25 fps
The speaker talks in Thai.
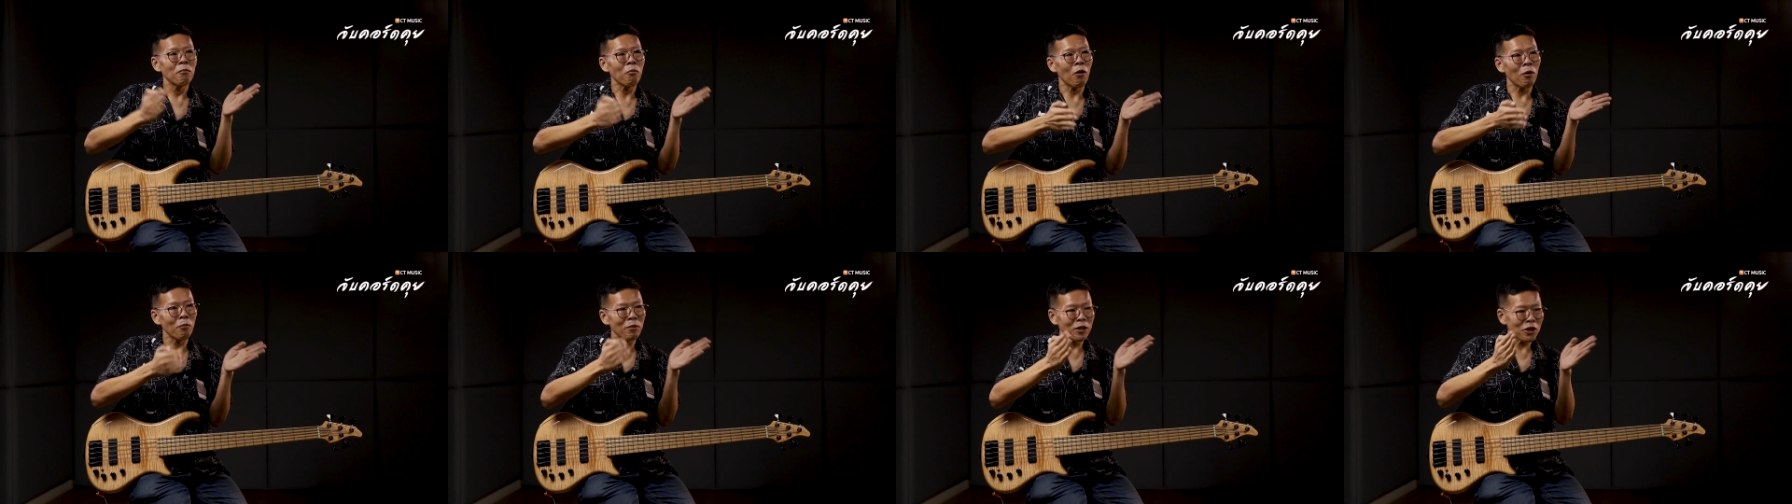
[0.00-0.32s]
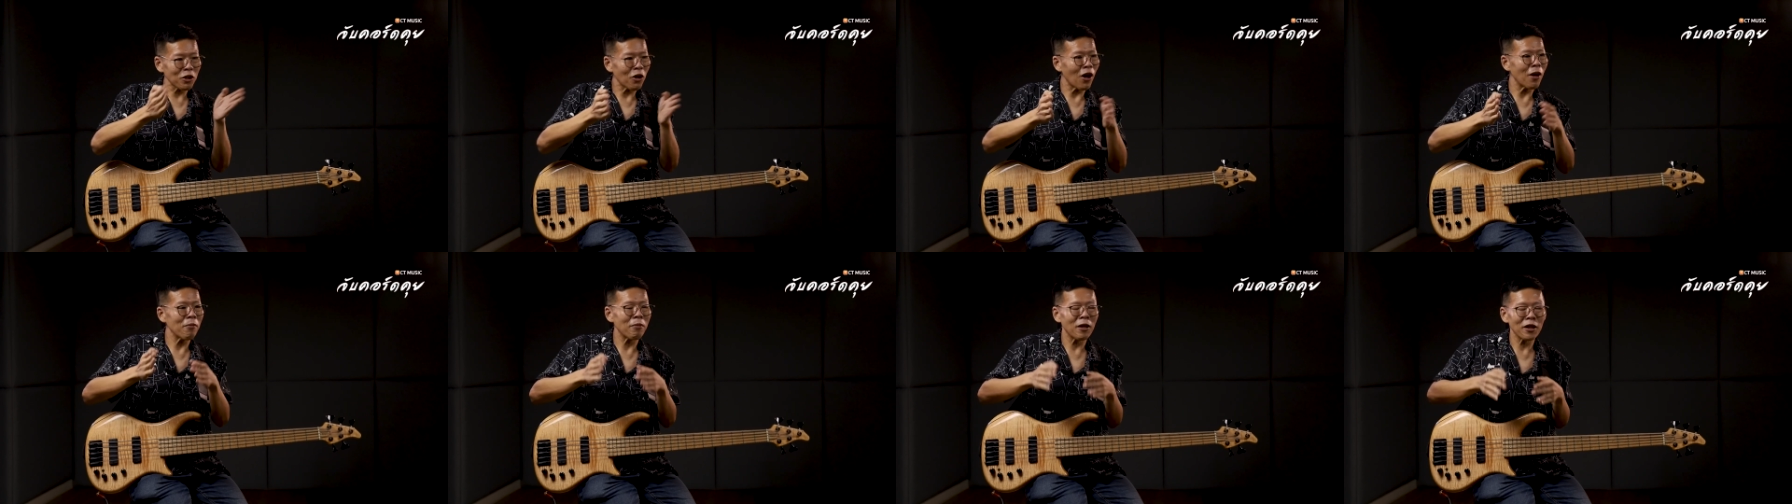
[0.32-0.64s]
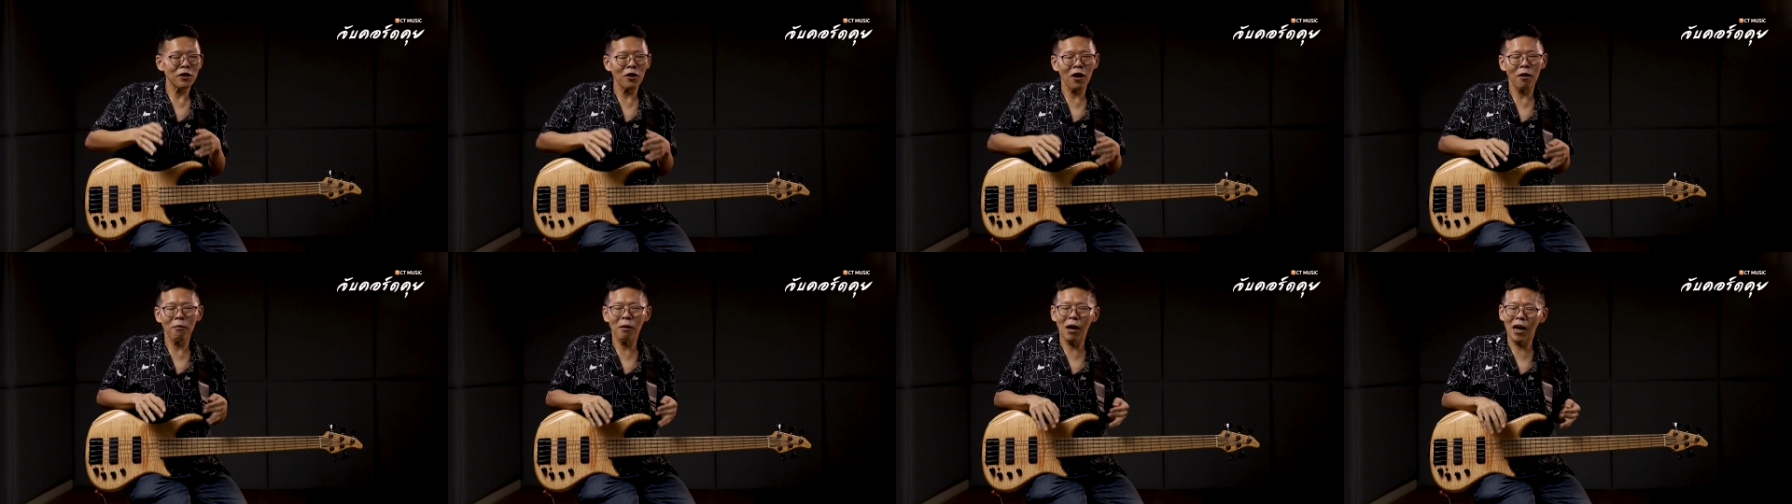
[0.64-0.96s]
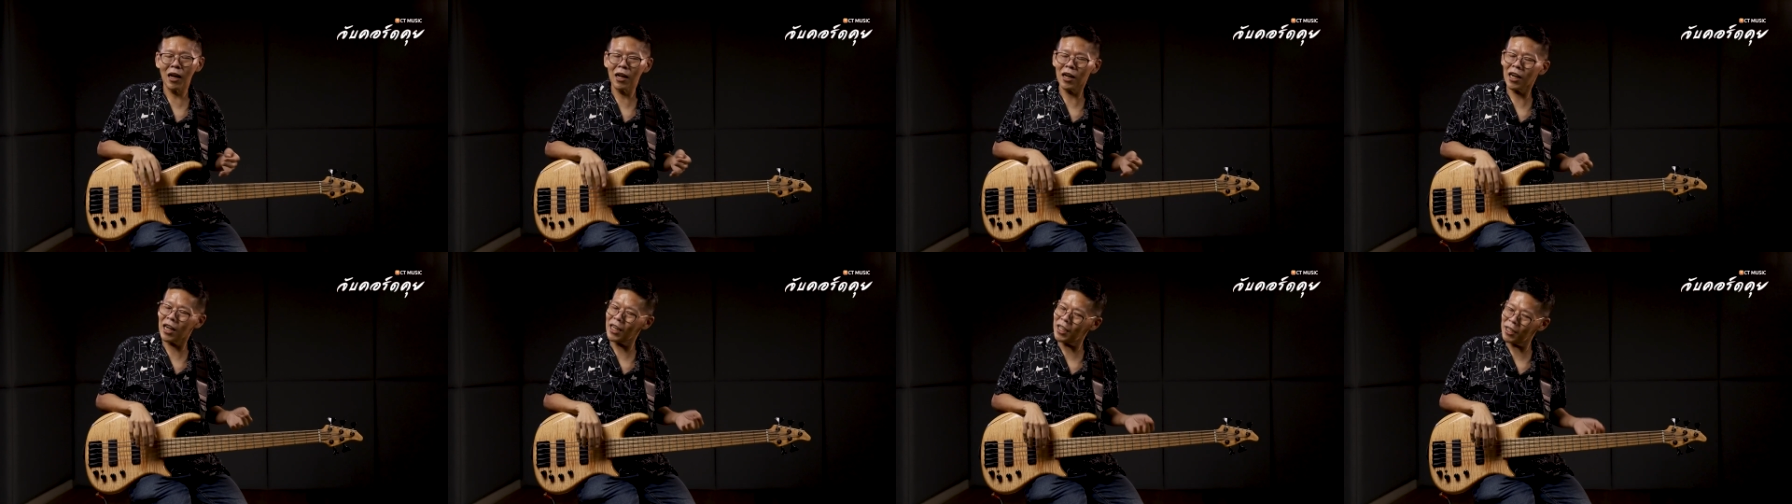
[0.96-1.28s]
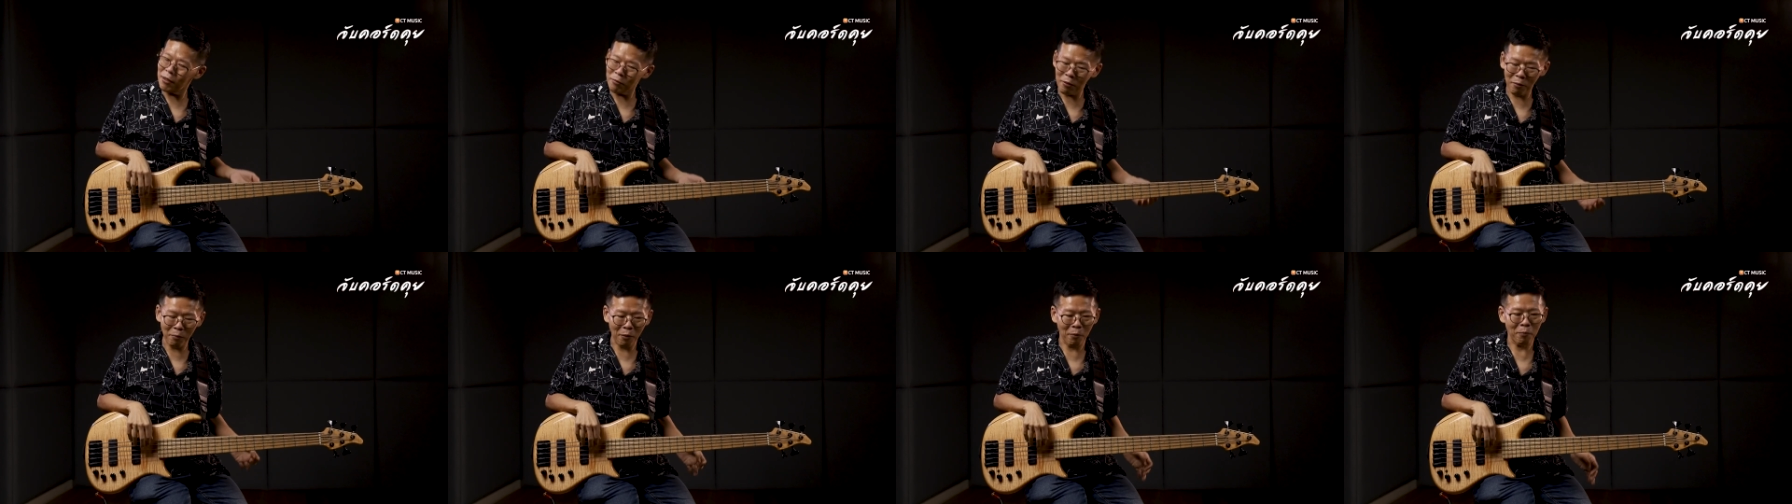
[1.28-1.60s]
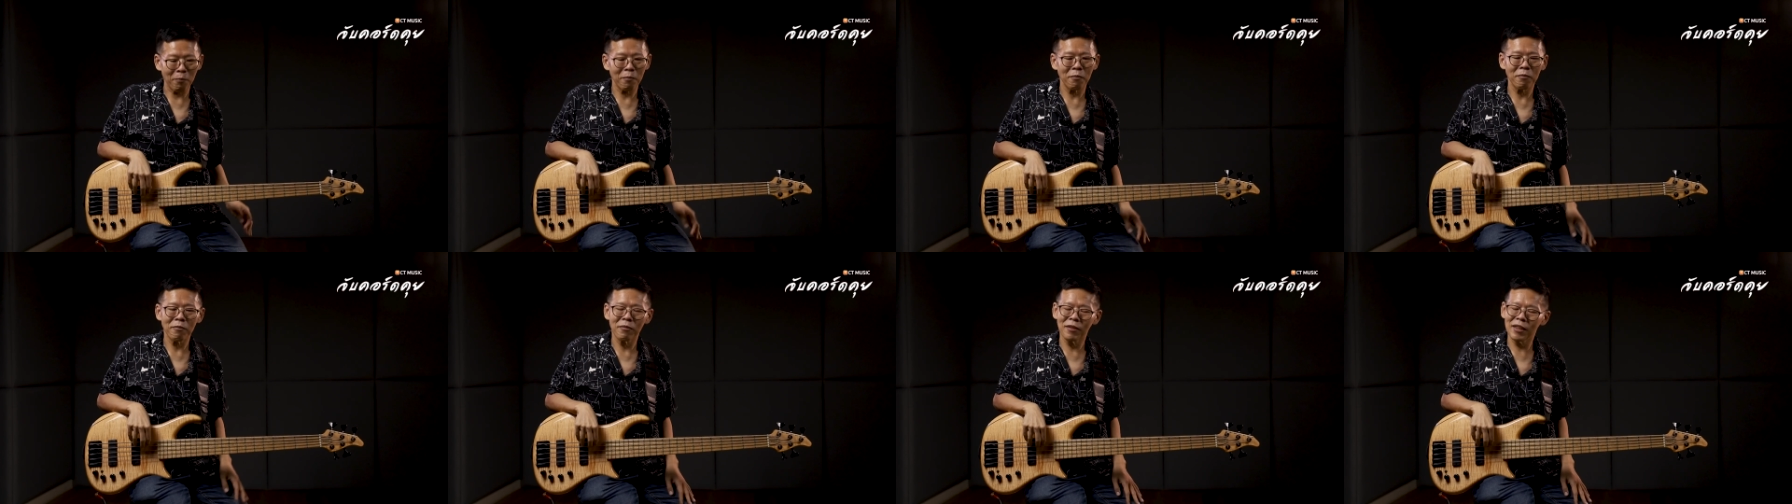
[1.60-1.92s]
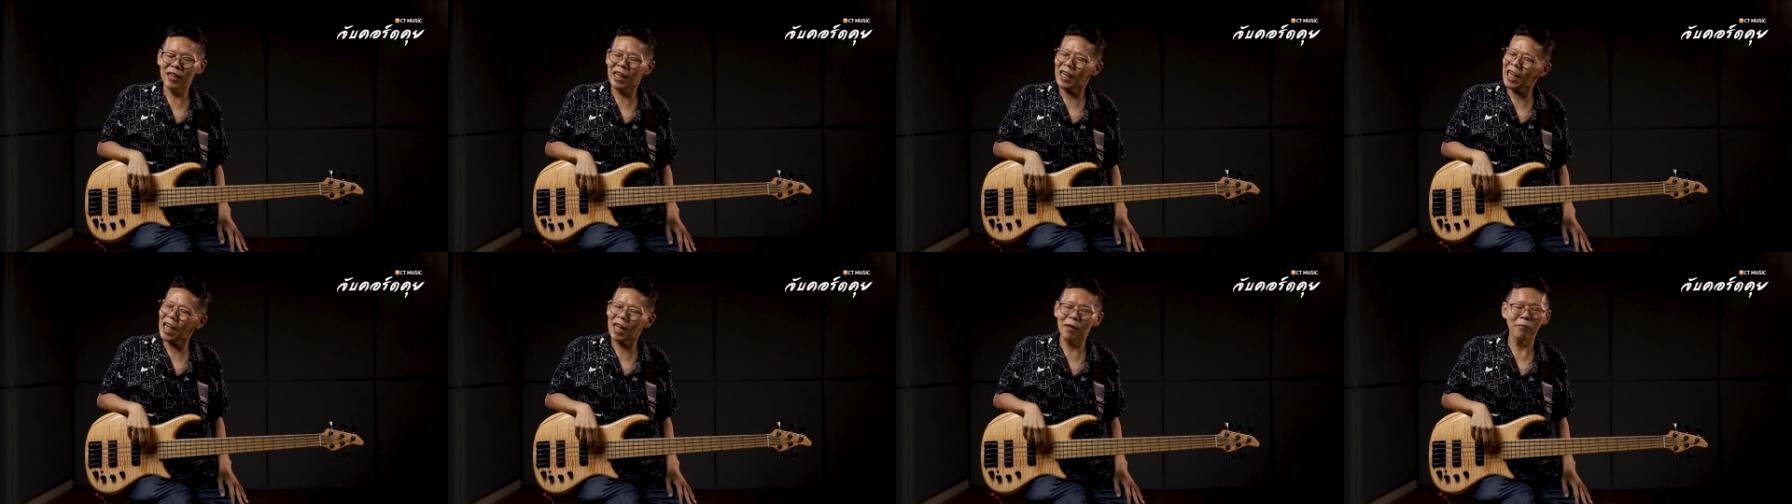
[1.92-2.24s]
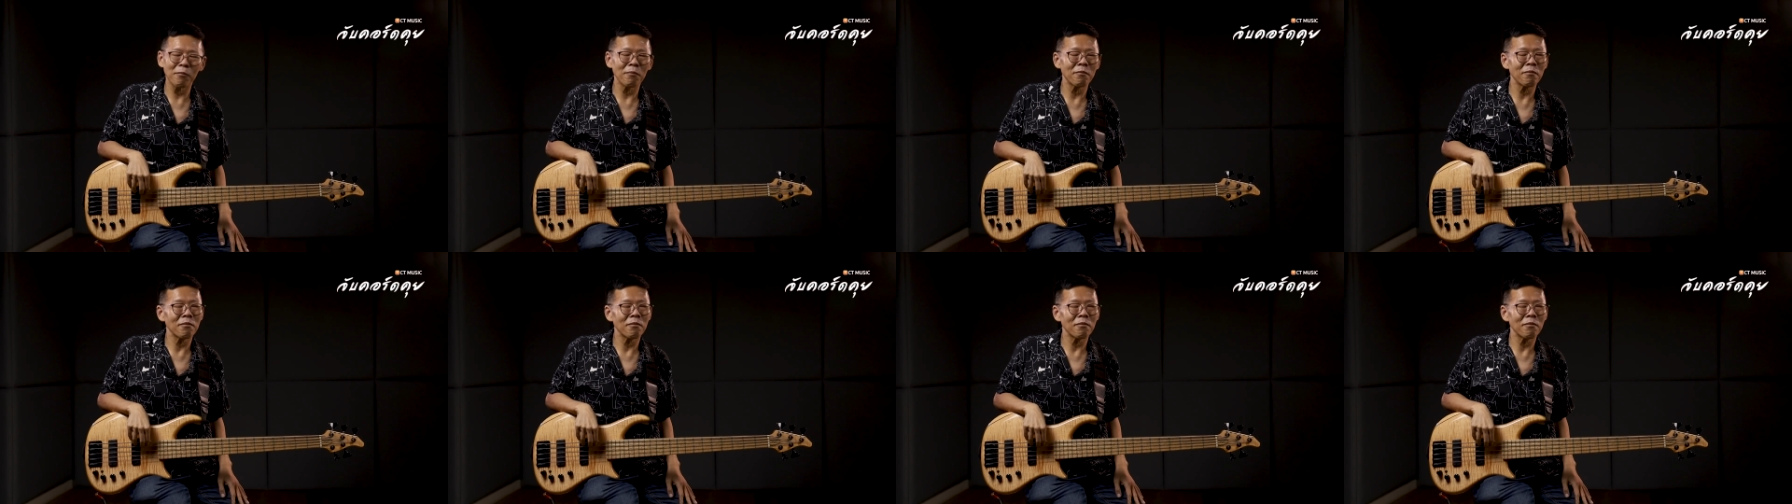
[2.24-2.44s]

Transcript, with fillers: พอมันซอยไปซอยมาแล้วคันนี้มันแบบยังไง